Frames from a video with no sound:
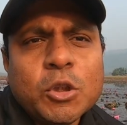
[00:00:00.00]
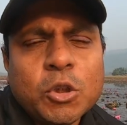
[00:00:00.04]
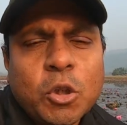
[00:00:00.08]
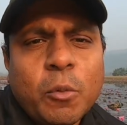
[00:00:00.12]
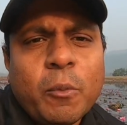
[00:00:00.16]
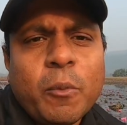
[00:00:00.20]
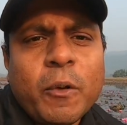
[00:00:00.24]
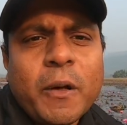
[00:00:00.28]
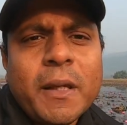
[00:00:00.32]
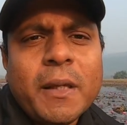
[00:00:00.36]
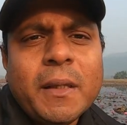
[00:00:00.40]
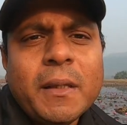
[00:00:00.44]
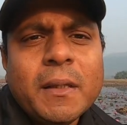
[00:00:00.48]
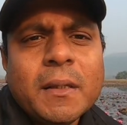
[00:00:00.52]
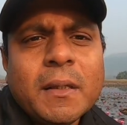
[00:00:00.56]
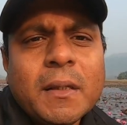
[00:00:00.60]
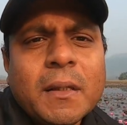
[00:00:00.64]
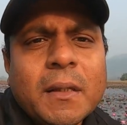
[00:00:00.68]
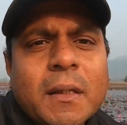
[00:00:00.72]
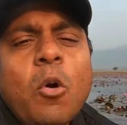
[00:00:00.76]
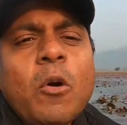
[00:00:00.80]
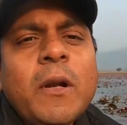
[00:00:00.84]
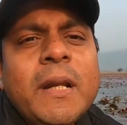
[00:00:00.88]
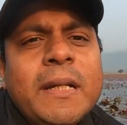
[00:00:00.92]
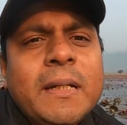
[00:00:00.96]
সময়
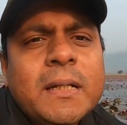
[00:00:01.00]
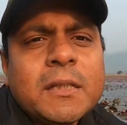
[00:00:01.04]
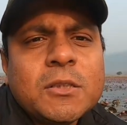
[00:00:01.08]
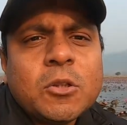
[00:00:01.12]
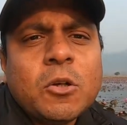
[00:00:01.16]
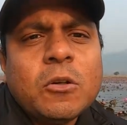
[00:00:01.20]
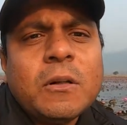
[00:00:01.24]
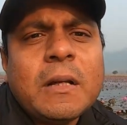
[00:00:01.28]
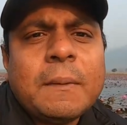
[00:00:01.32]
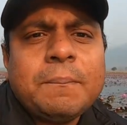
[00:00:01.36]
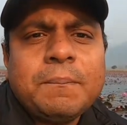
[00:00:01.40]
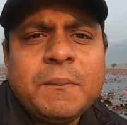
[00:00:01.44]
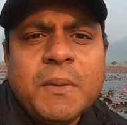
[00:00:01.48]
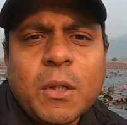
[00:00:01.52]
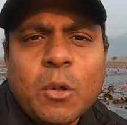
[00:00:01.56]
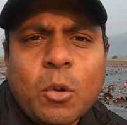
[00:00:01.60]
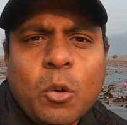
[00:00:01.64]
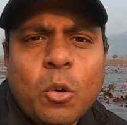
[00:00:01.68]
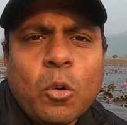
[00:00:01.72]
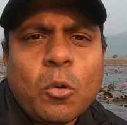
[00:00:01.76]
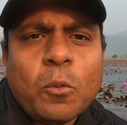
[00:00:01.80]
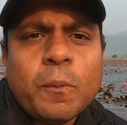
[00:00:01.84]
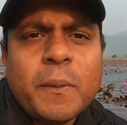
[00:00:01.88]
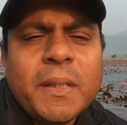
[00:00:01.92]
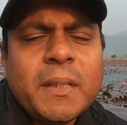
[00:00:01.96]
কোডিংটা যখন আপনি
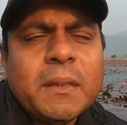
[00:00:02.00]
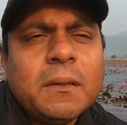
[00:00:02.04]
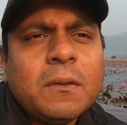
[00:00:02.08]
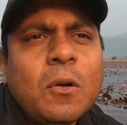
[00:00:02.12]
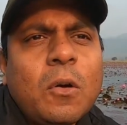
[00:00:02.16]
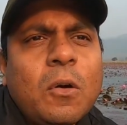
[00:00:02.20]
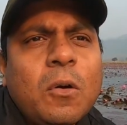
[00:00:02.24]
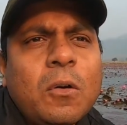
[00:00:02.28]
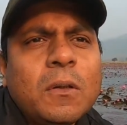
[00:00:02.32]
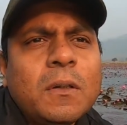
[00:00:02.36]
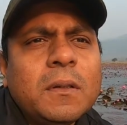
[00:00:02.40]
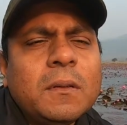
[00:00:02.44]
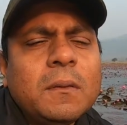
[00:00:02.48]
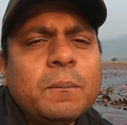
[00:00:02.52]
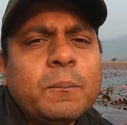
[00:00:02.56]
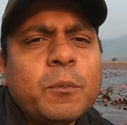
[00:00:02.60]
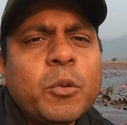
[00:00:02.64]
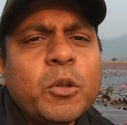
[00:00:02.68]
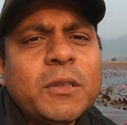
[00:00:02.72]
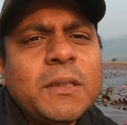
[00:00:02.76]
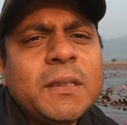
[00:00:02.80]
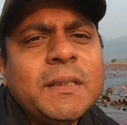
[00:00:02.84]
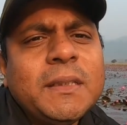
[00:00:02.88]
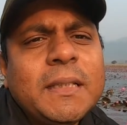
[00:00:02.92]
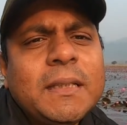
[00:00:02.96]
করবেন তখন
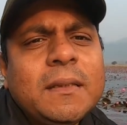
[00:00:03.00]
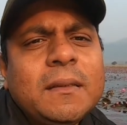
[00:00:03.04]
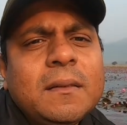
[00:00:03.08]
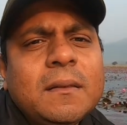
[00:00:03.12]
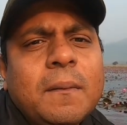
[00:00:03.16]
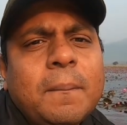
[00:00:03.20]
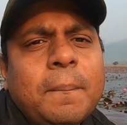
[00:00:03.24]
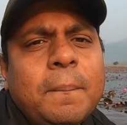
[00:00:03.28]
প্রতিদিন